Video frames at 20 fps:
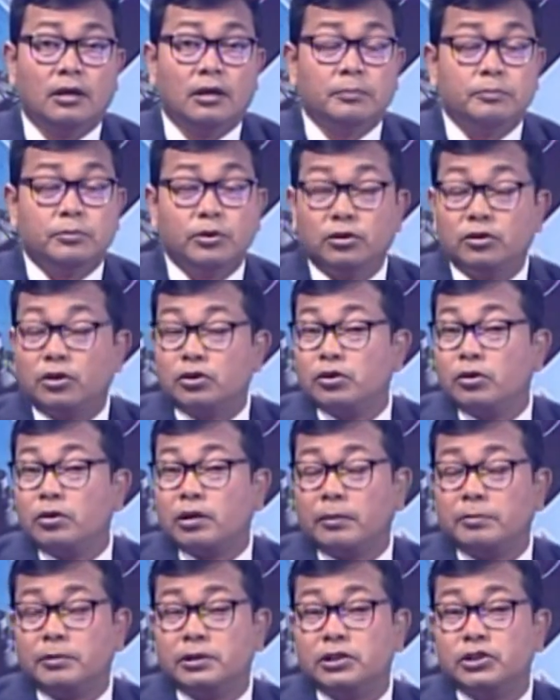প্রিয় দর্শক
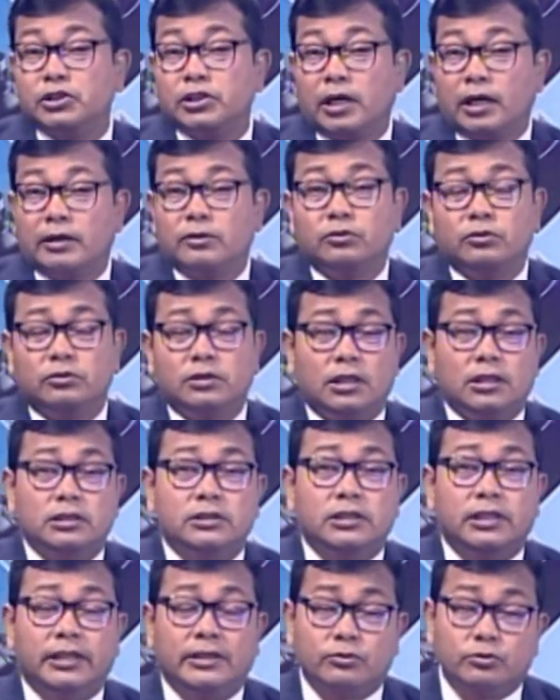আপনাদের স্বাগত
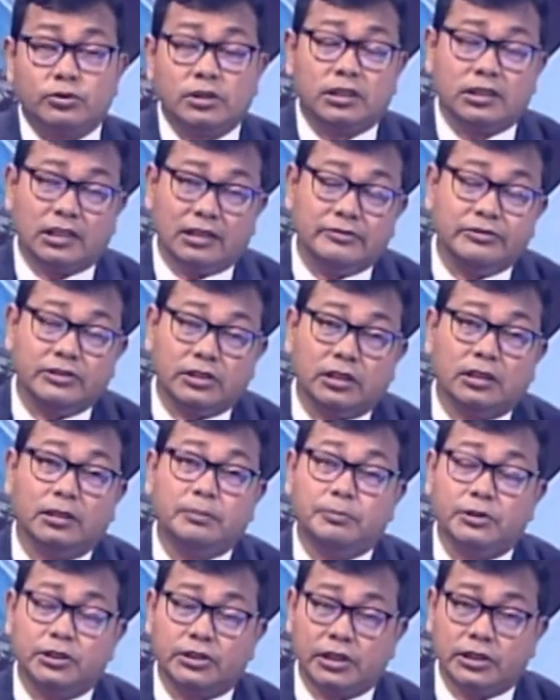জানাচ্ছি একুশে টেলিভিশনের
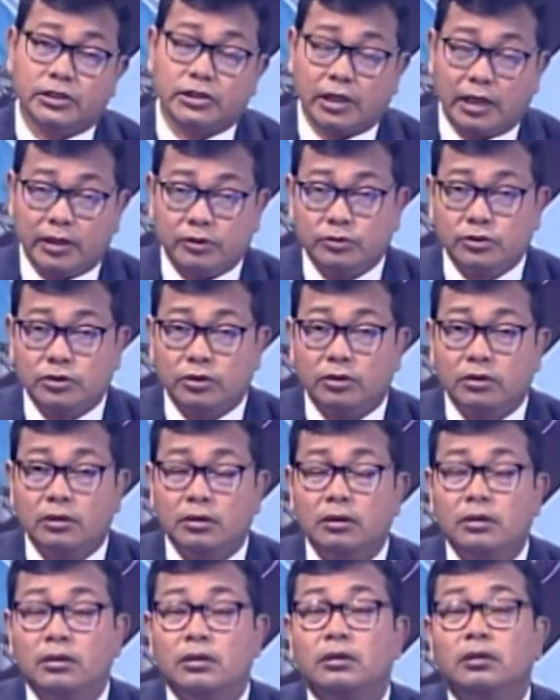বিশেষ আয়োজন
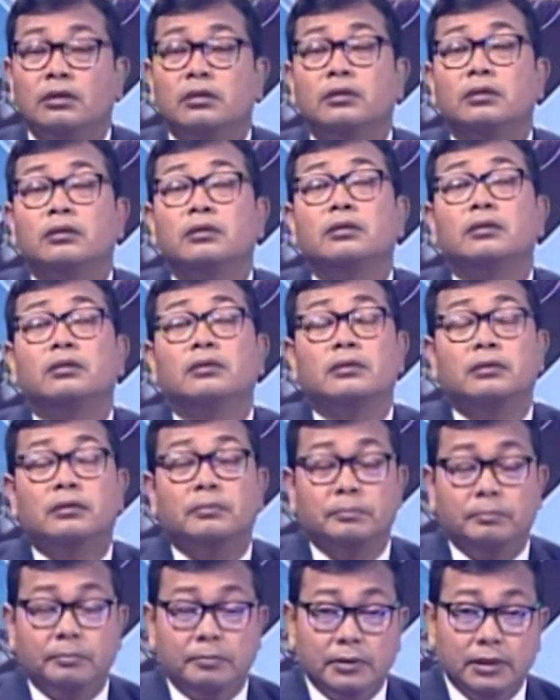
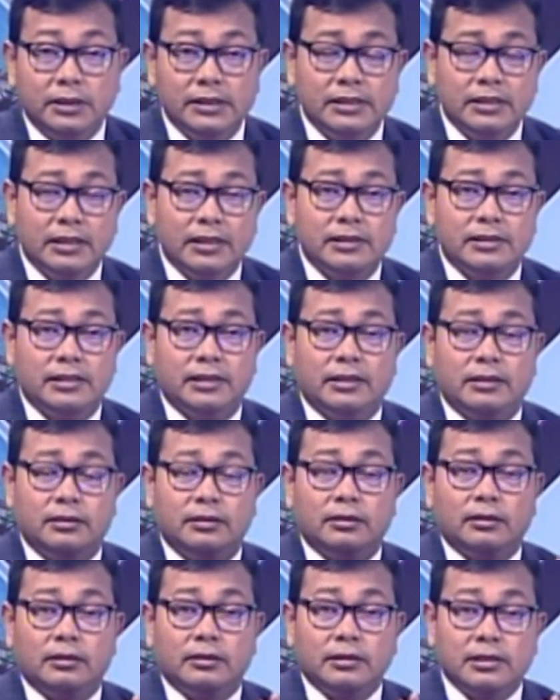বিজনেসের
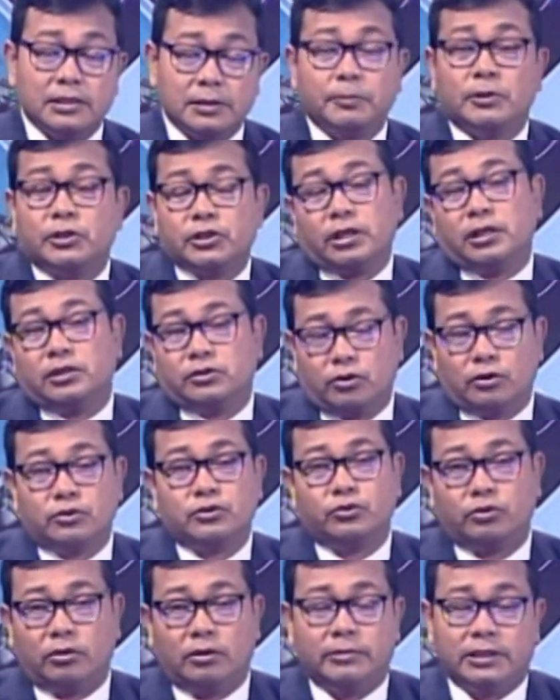স্পেশাল টক
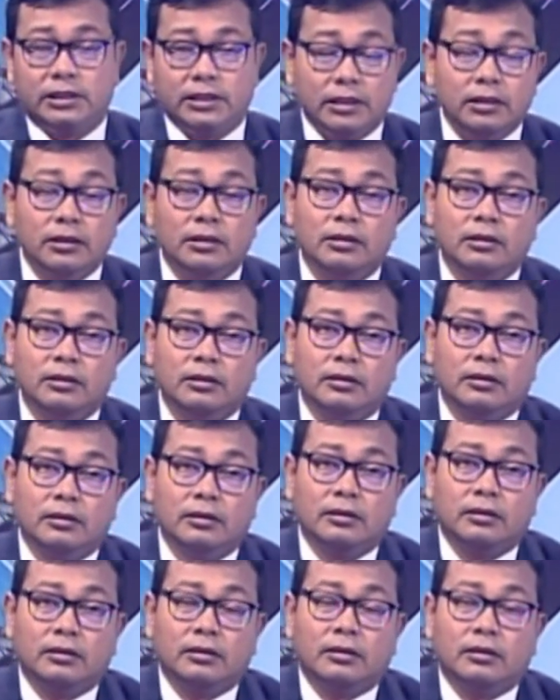শো আমাদের
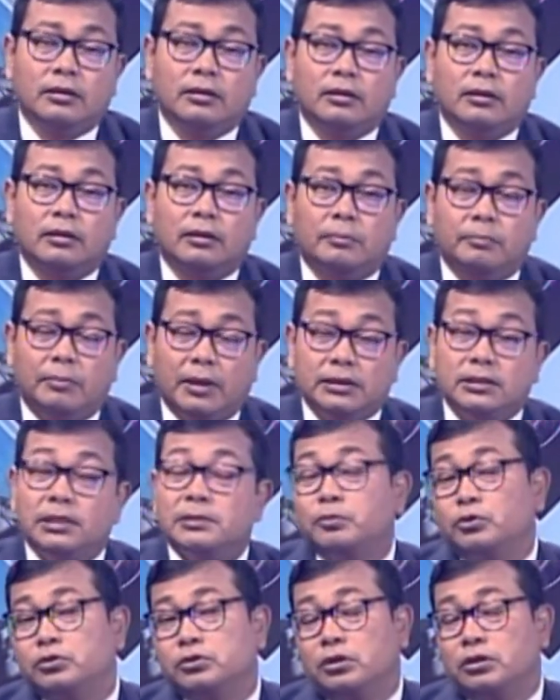বাজেট
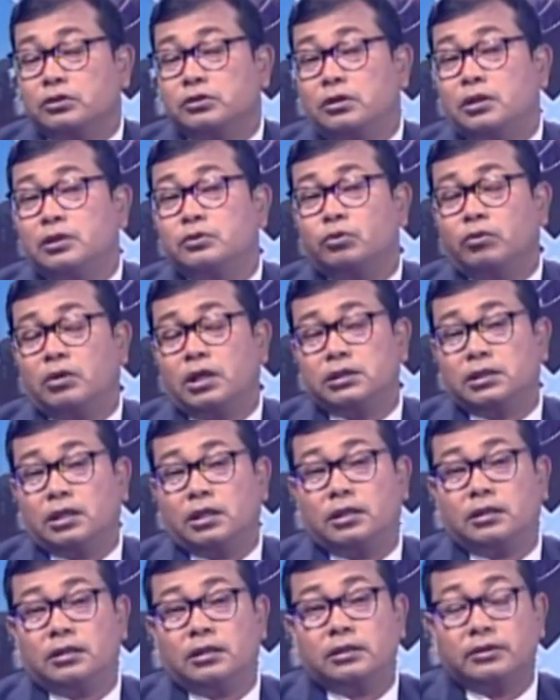পর্যালোচনা দু
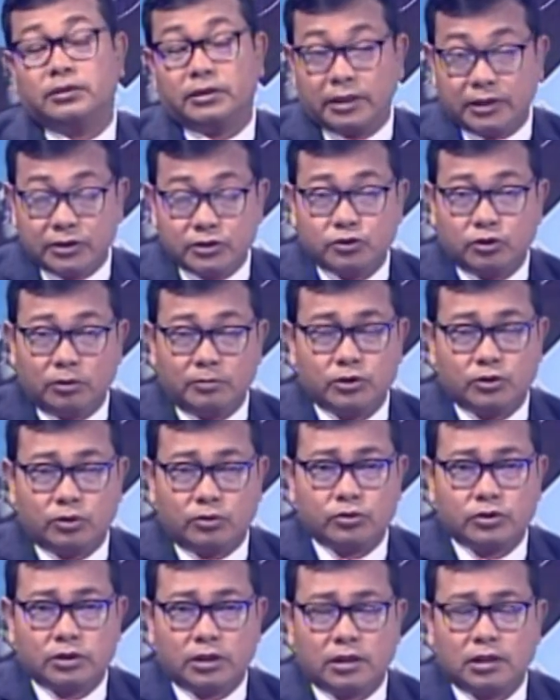হাজার তেইশ চব্বিশ
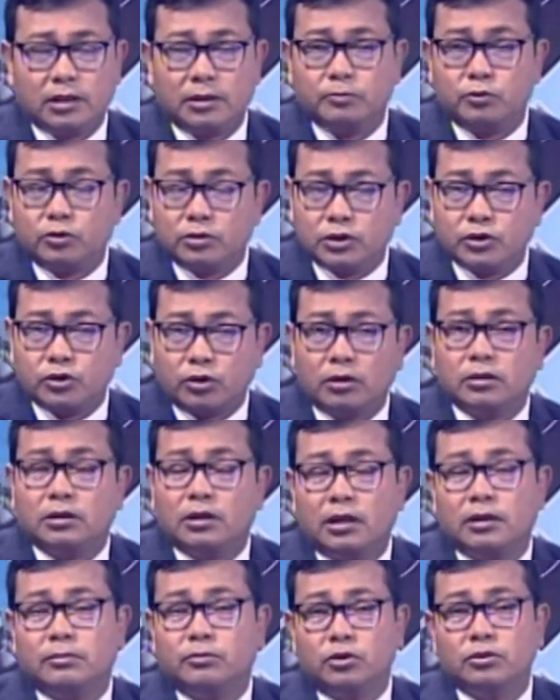অনুষ্ঠানে প্রতি
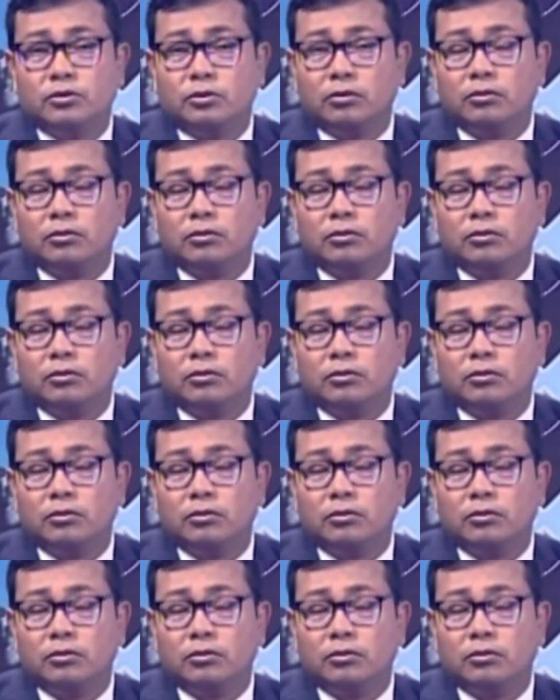সন্ধ্যার মতো